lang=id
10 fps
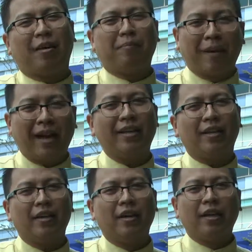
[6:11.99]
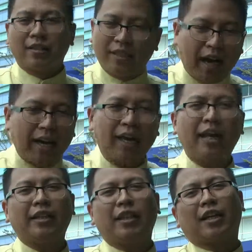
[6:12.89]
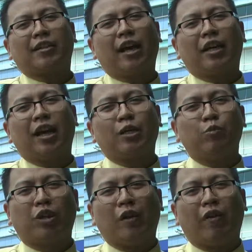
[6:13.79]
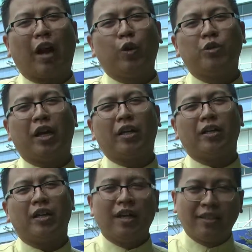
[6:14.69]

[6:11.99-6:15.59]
Mari Jangan lagi kita tertarik dengan semua tawaran dunia ini.